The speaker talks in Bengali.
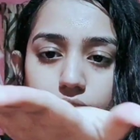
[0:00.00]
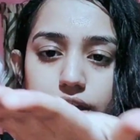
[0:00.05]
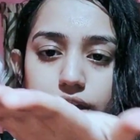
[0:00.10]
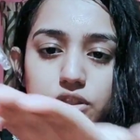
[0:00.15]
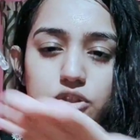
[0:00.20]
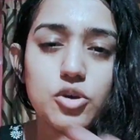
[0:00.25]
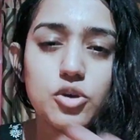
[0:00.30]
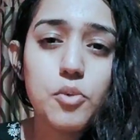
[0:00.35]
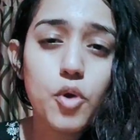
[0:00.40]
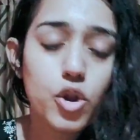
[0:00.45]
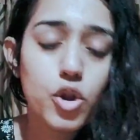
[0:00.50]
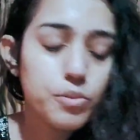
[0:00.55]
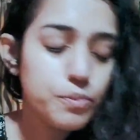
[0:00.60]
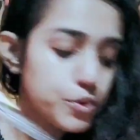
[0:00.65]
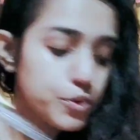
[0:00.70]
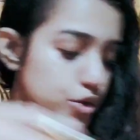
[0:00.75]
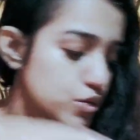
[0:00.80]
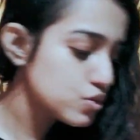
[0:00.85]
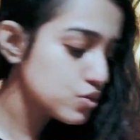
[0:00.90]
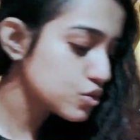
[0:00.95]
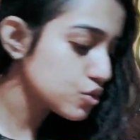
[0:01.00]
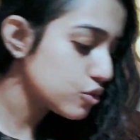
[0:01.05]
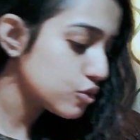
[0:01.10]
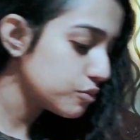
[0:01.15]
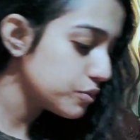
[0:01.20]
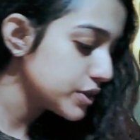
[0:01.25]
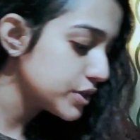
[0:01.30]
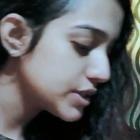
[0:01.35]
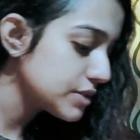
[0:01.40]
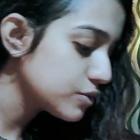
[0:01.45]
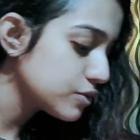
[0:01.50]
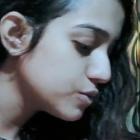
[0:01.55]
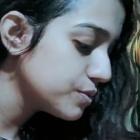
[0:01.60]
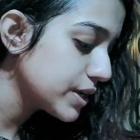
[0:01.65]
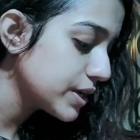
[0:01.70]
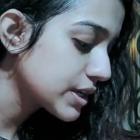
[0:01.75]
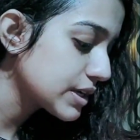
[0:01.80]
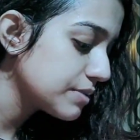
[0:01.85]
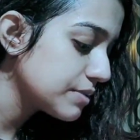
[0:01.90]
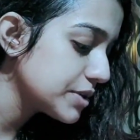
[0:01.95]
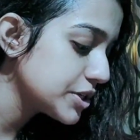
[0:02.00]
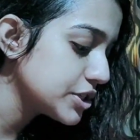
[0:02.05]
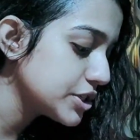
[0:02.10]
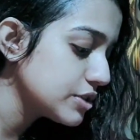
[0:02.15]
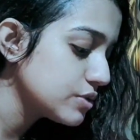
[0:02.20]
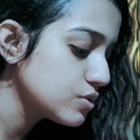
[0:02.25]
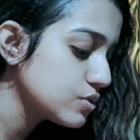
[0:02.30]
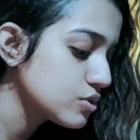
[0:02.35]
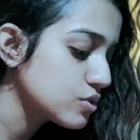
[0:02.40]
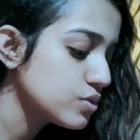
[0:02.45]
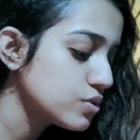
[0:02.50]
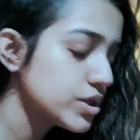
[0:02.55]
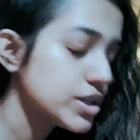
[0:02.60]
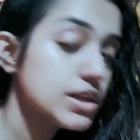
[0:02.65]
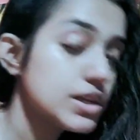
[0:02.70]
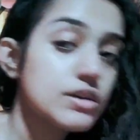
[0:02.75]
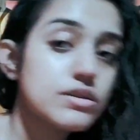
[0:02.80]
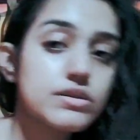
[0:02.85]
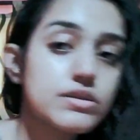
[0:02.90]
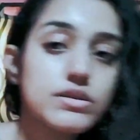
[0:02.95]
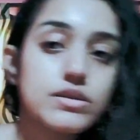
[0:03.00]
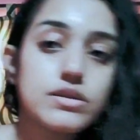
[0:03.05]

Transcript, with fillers: একদম অল্প ইউজ করব এটা খুব একটা বেশি ইউজ করি না